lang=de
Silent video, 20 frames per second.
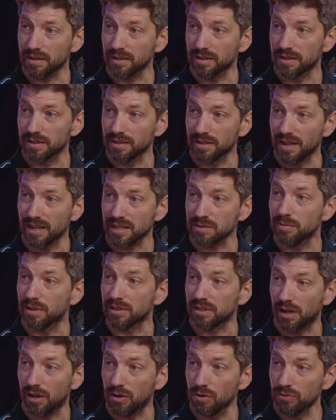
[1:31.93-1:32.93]
äh, erstmal
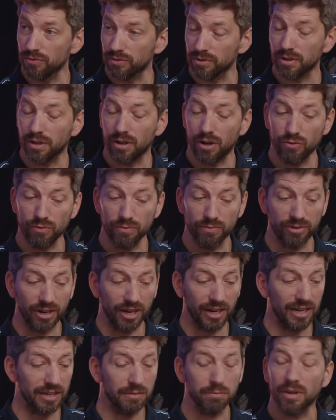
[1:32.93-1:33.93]
drauf auf dem
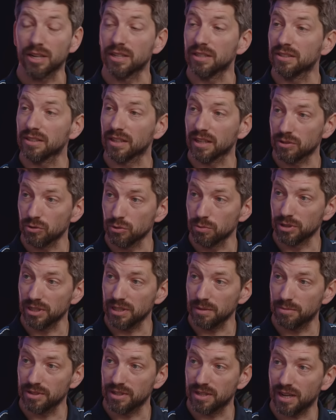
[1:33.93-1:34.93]
Fahrrad, man tritt über
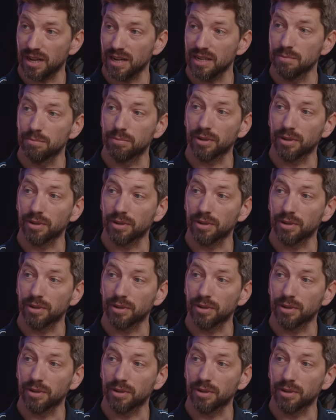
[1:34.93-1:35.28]
die Pedale,